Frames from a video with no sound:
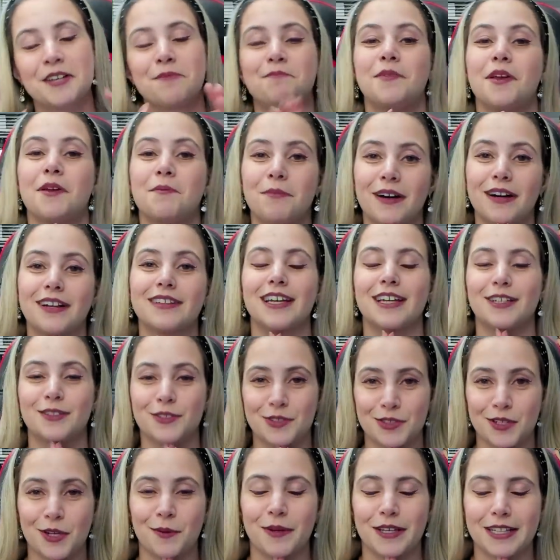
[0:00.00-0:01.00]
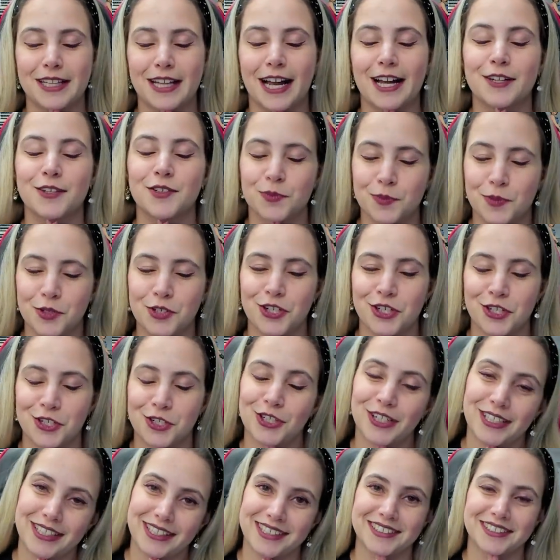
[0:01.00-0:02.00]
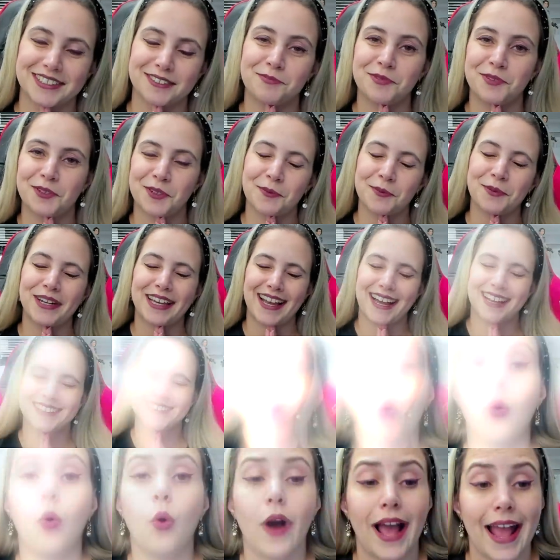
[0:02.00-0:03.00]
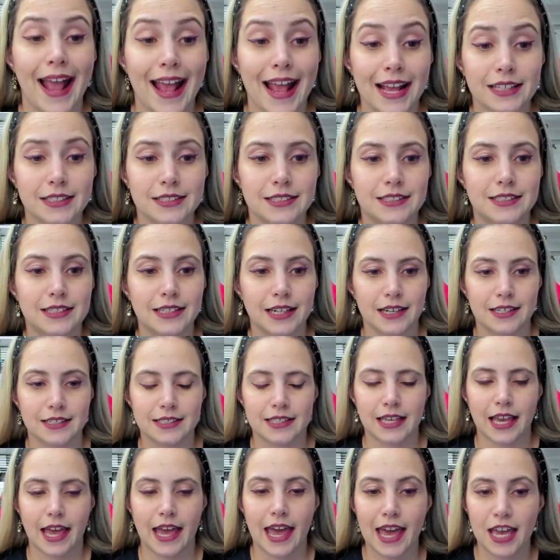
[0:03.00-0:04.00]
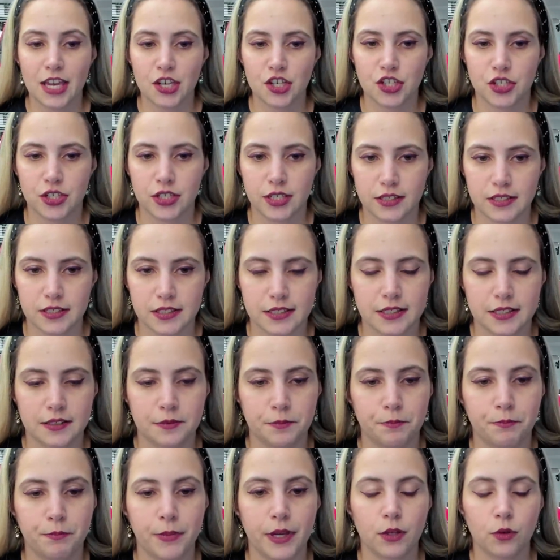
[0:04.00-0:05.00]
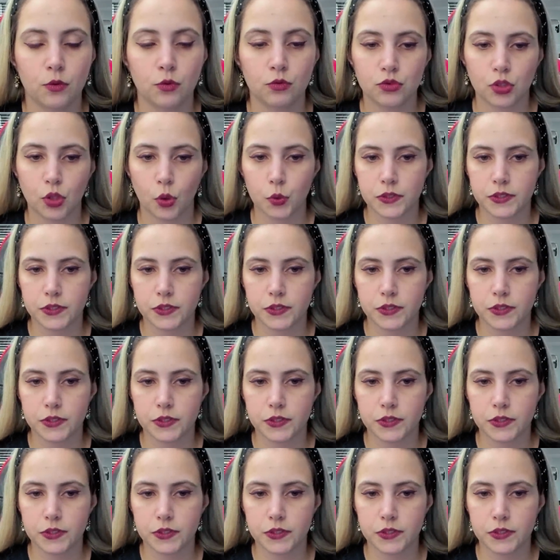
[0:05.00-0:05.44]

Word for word: me manda aí nos comentários, por gentileza. Muito obrigada. O Esdras Regis perguntou o